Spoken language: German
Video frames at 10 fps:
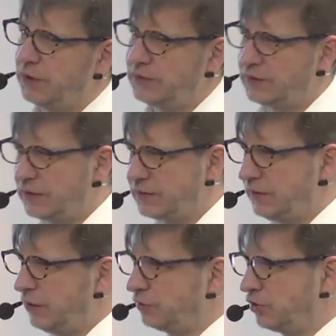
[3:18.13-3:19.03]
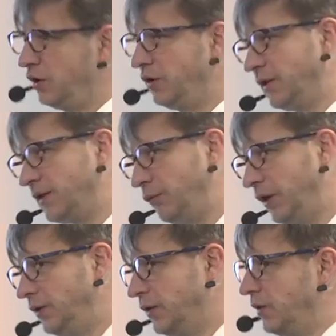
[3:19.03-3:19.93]
Diese ganzen Layout-Geschichte, dass am
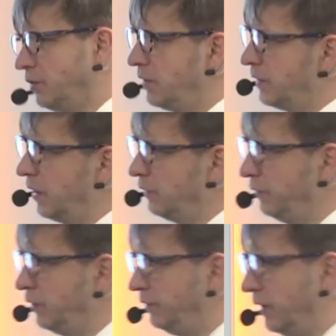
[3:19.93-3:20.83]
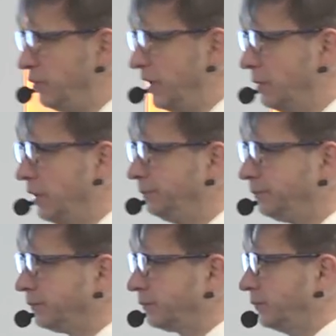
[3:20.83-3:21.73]
Ende dann sozusagen für die Fab selber
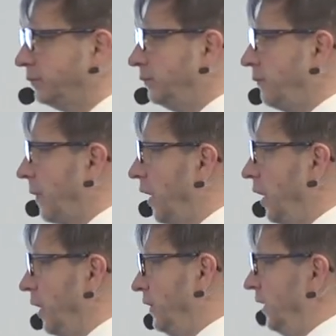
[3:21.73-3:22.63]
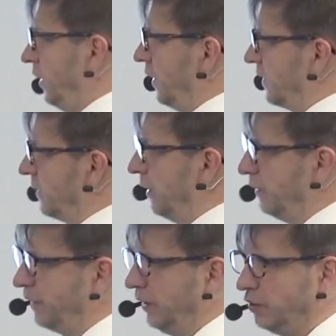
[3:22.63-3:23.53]
ein
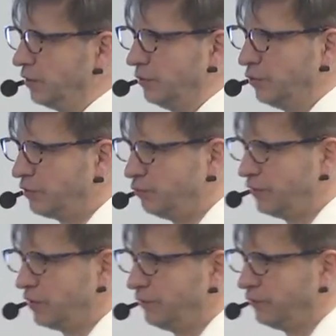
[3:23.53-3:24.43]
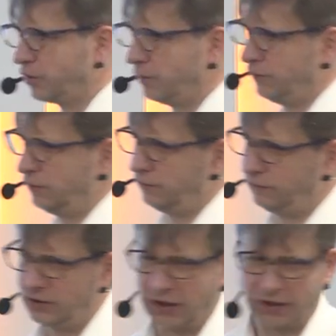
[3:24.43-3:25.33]
GDS2-File rauskommt. Das müsst ihr euch vorstellen wie,
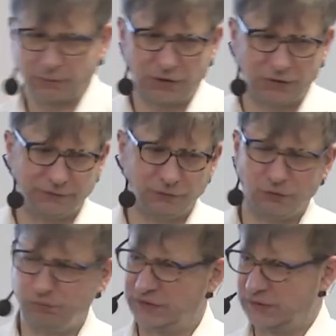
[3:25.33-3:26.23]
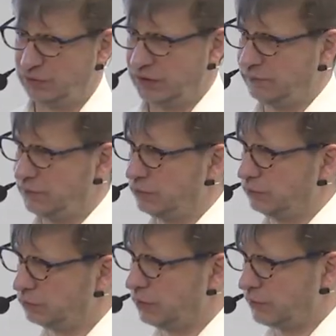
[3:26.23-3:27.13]
wie Gerber für
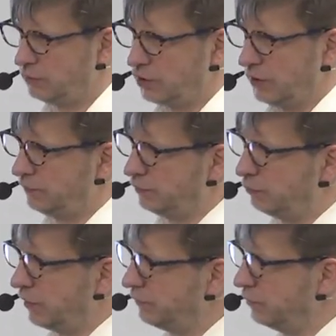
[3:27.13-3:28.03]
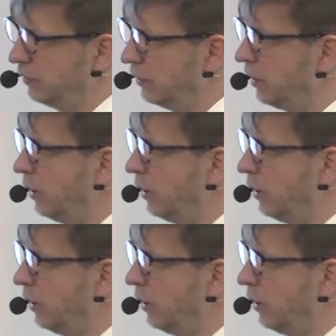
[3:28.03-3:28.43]
PCB-Entwicklung, so ein Standardformat für die.